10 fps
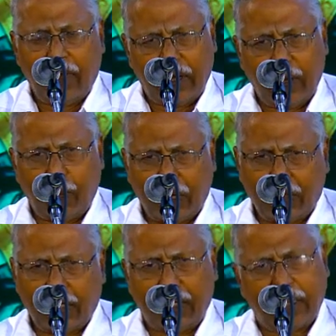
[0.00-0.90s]
அவர்கள்
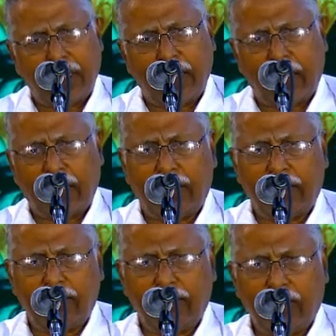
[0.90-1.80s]
படுத்திருக்கின்றார்கள்
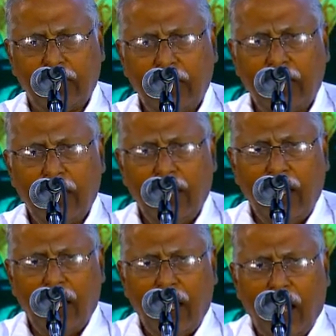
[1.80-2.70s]

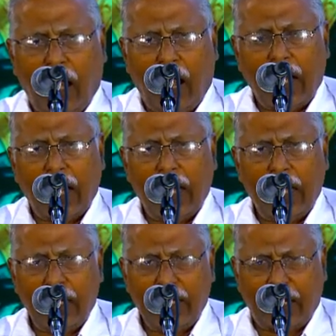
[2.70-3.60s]

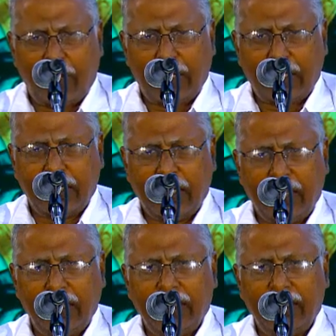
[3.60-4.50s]
ஆனால் நமக்கு
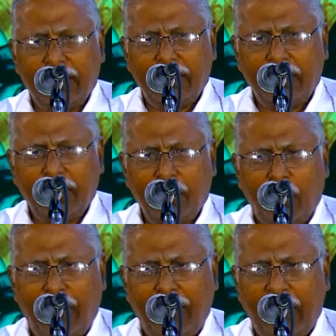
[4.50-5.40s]

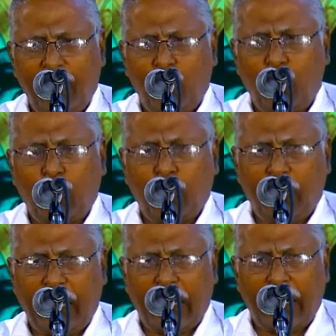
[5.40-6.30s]
மதியம் மூன்று
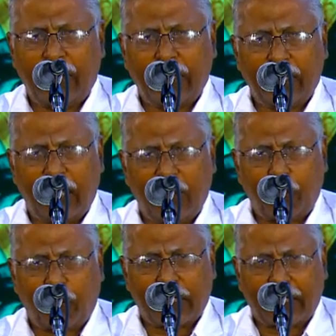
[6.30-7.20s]
மணி அளவுக்கு தான்
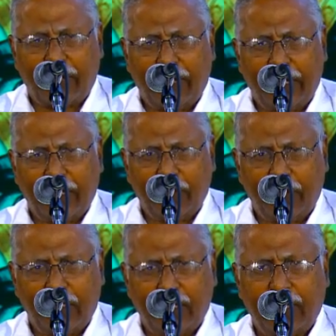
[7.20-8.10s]
பார்க்க
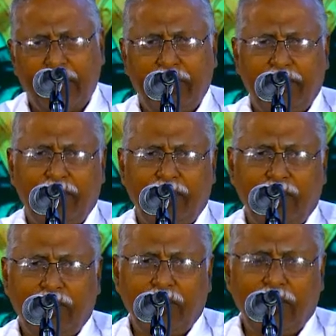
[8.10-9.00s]
வேண்டும் என்று
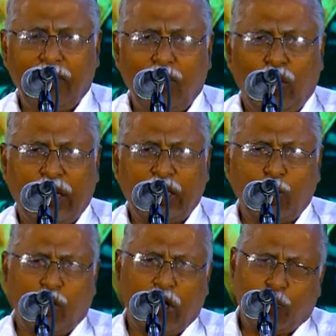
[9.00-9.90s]

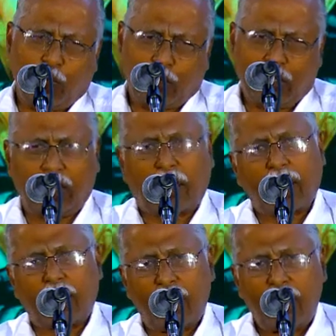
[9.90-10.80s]
நோட்டீஸ் போர்டில் போட்டிரு
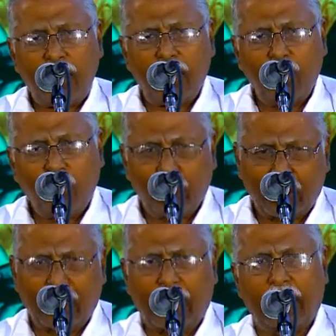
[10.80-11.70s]

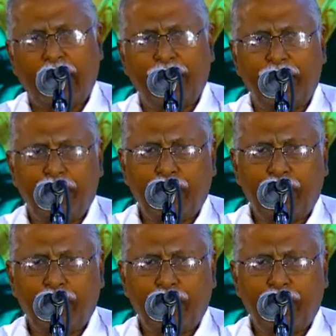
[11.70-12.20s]
போட்டிருக்காங்க